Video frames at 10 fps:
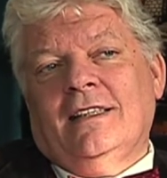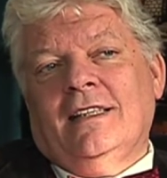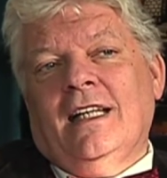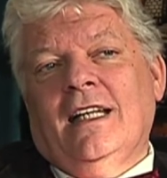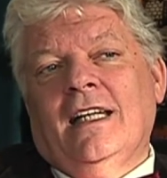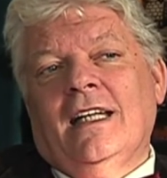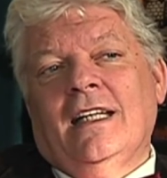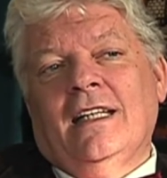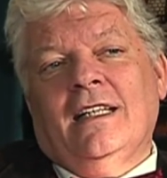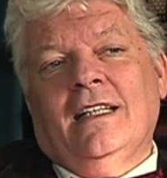
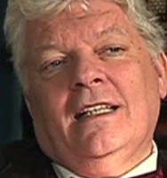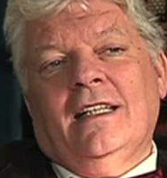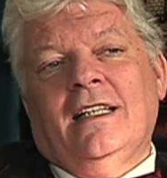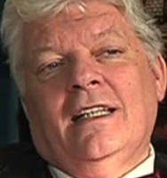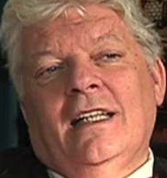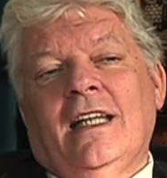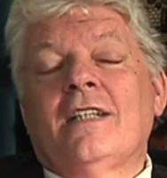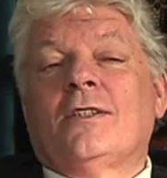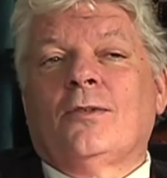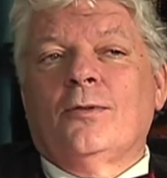delle
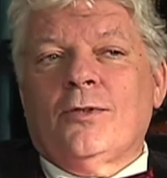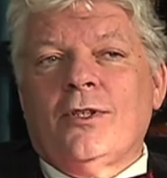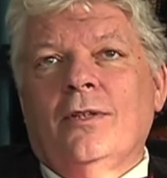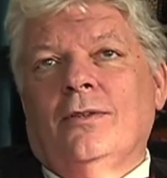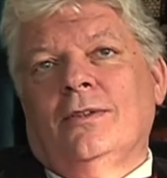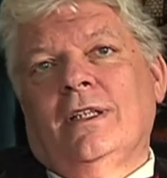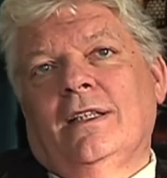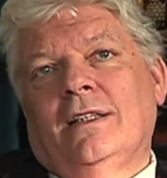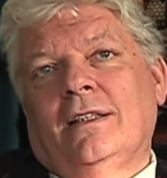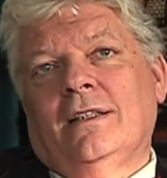
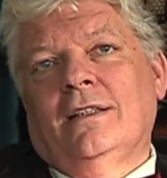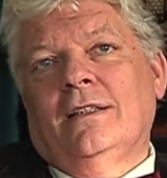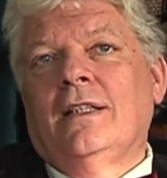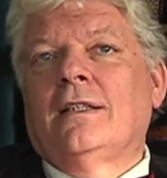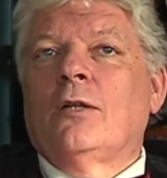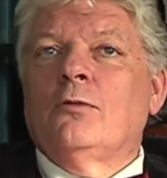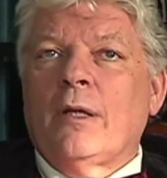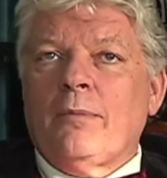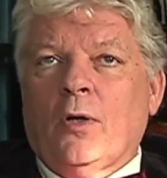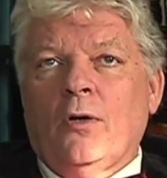esclusioni di
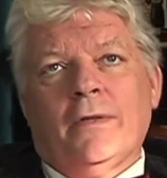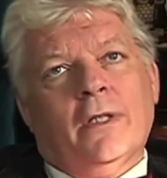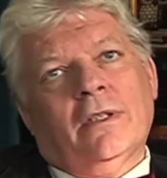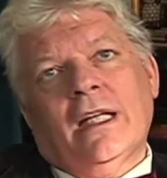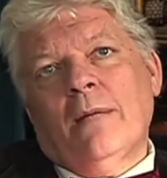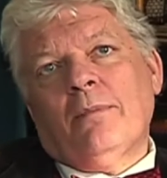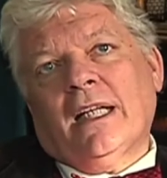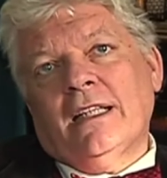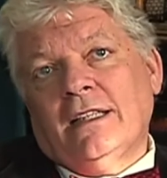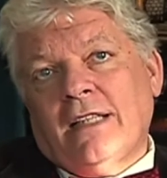talune prove o della
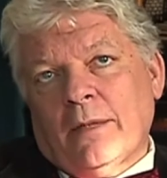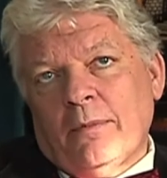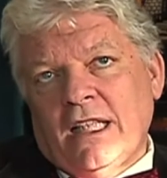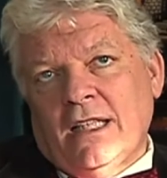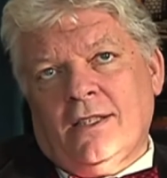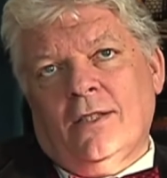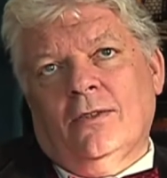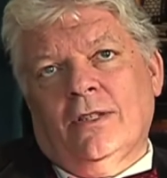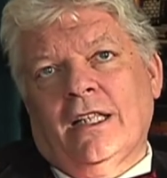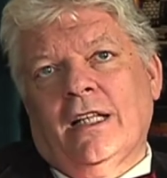
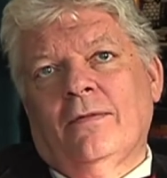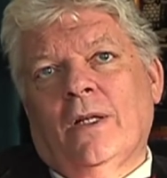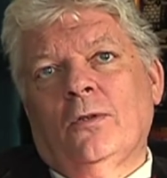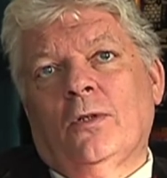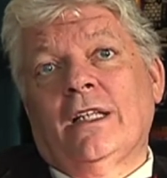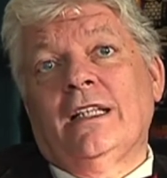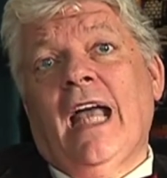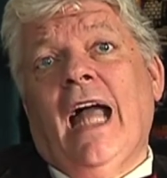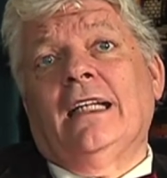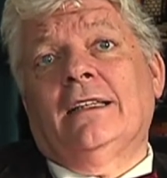predeterminazione del valore
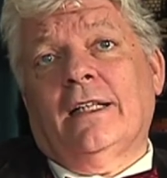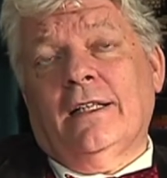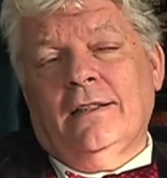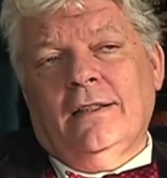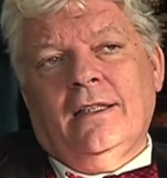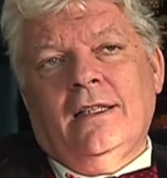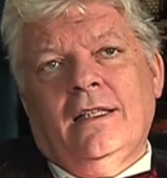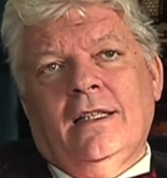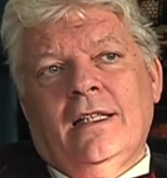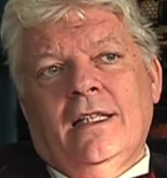di altre,
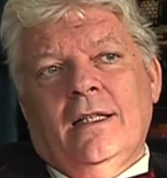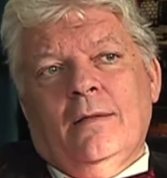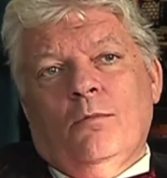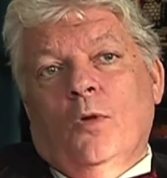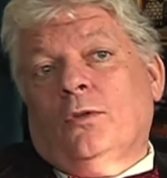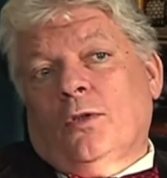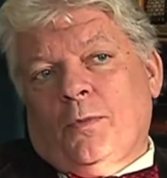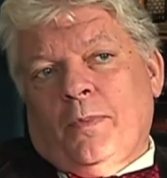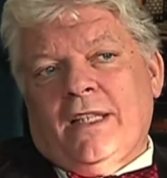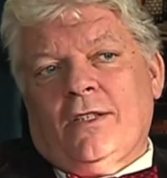molto
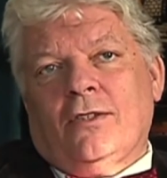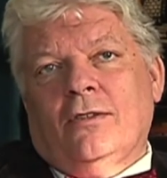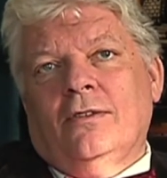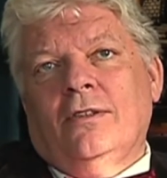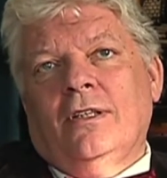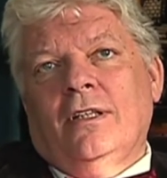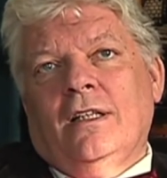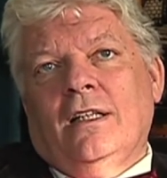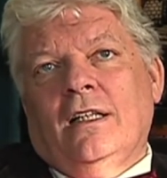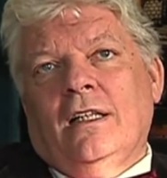spesso
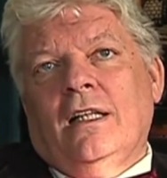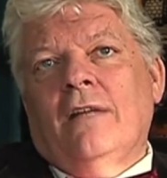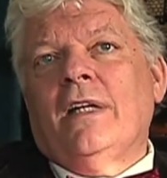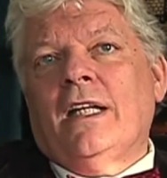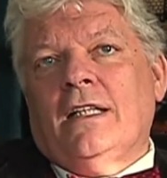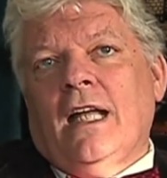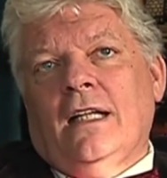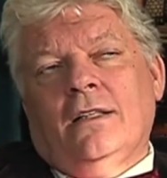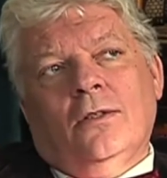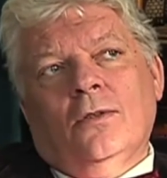la
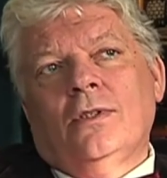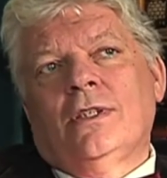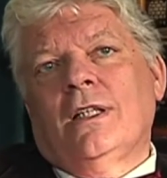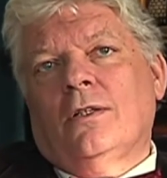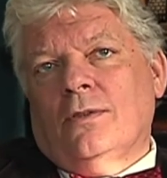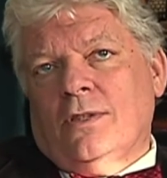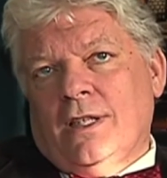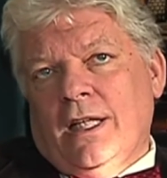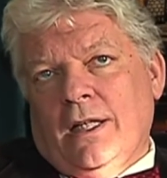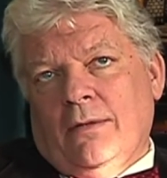verità non si
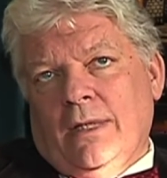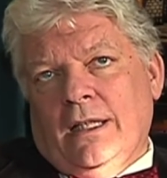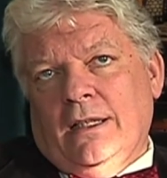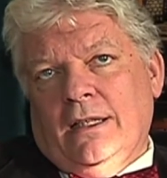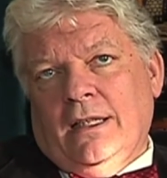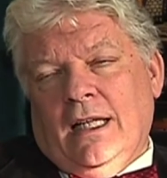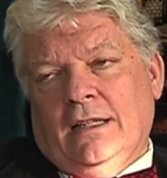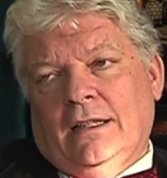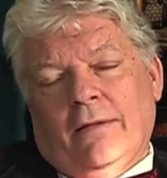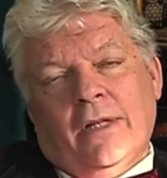consegue
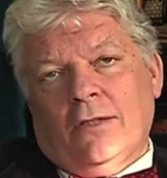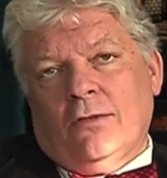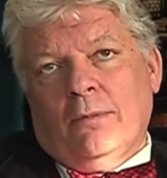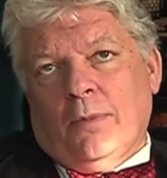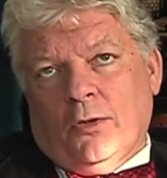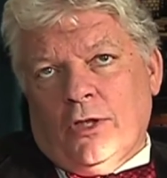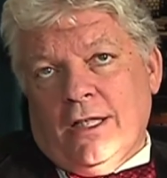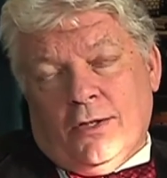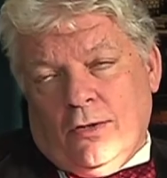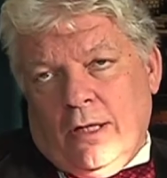attraverso il
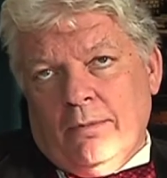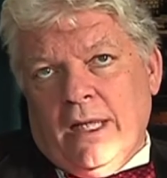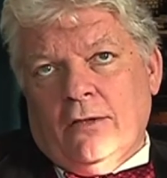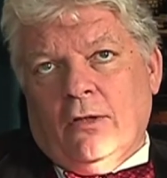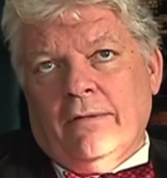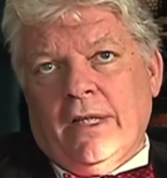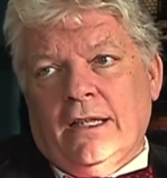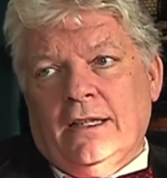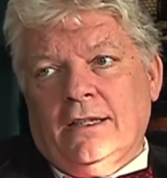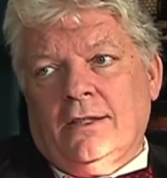processo, almeno la
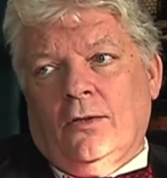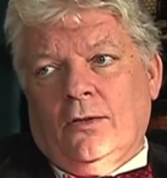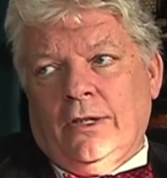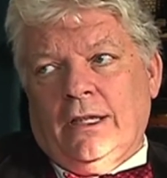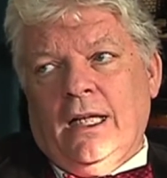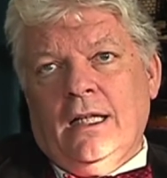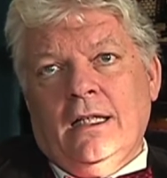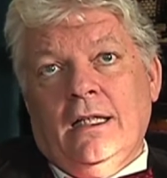verità storica,